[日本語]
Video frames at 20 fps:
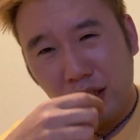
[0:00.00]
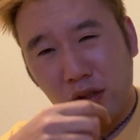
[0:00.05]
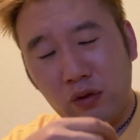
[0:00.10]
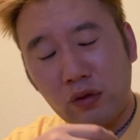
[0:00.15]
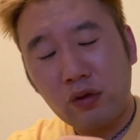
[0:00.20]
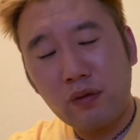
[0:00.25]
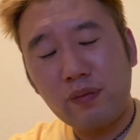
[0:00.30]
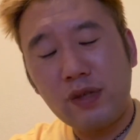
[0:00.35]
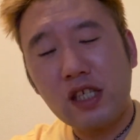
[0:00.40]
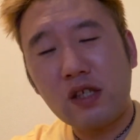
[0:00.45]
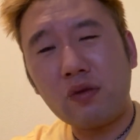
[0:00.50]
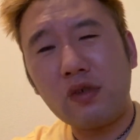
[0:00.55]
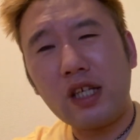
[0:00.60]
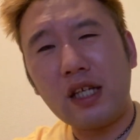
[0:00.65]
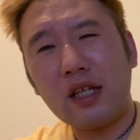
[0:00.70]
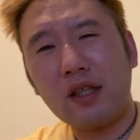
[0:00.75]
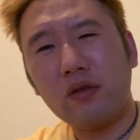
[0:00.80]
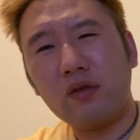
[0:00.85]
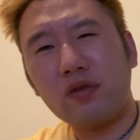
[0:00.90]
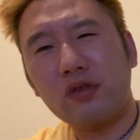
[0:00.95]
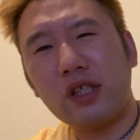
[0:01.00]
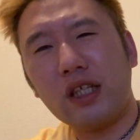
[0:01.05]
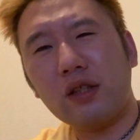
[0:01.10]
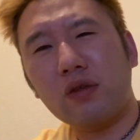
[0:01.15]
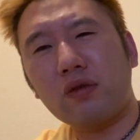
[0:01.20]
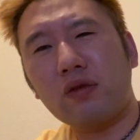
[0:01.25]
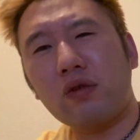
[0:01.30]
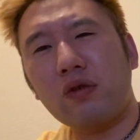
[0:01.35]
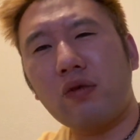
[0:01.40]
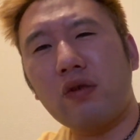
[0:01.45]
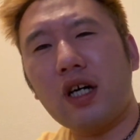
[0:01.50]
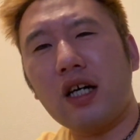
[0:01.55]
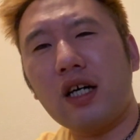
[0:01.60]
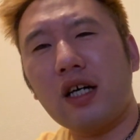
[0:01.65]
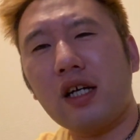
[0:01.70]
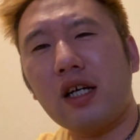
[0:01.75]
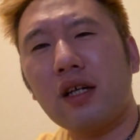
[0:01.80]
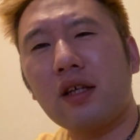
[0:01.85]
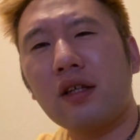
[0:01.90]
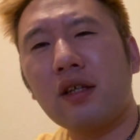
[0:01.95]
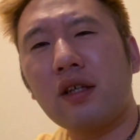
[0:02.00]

このミソリアンの深いところは、